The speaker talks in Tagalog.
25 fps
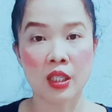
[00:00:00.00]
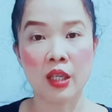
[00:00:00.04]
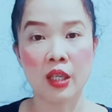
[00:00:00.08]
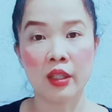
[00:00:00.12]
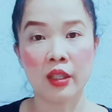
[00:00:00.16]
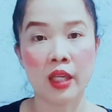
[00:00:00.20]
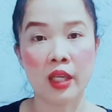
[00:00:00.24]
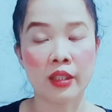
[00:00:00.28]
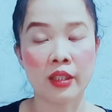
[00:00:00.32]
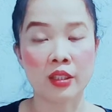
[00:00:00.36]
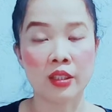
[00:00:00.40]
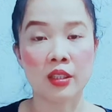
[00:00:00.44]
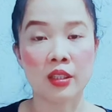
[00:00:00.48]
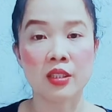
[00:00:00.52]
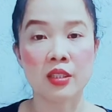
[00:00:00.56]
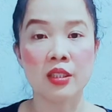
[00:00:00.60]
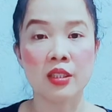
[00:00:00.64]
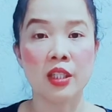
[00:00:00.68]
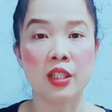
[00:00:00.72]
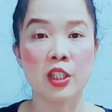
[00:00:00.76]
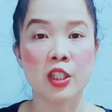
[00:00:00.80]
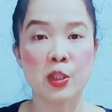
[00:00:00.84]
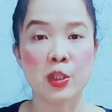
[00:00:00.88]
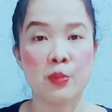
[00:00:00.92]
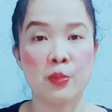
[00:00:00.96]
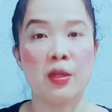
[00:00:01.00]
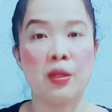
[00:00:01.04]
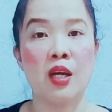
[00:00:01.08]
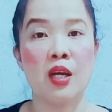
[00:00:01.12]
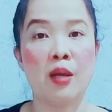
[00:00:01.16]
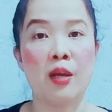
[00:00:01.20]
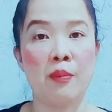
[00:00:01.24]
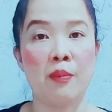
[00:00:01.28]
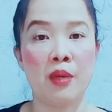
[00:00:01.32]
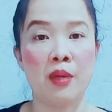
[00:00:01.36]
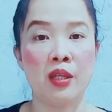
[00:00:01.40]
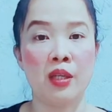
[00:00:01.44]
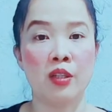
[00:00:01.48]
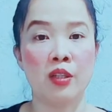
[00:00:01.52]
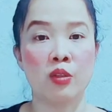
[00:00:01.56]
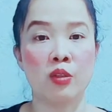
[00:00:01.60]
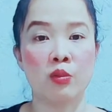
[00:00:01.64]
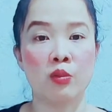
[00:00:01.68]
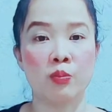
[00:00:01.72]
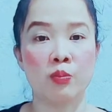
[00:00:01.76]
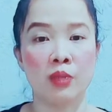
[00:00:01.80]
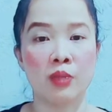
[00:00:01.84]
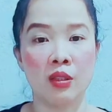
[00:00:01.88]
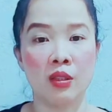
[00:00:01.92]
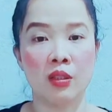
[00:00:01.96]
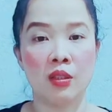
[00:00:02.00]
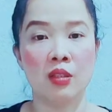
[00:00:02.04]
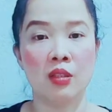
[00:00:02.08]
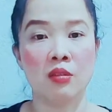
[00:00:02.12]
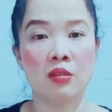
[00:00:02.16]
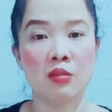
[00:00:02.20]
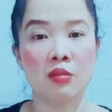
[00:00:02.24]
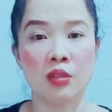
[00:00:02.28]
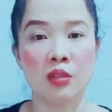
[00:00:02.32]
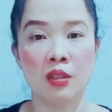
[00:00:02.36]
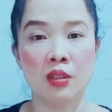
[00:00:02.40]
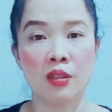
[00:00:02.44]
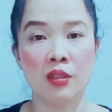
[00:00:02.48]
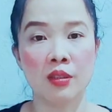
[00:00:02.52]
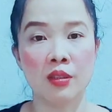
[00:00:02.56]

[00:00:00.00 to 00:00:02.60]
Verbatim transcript: na lang natin kasi guys, mahaba na to pag ano eh.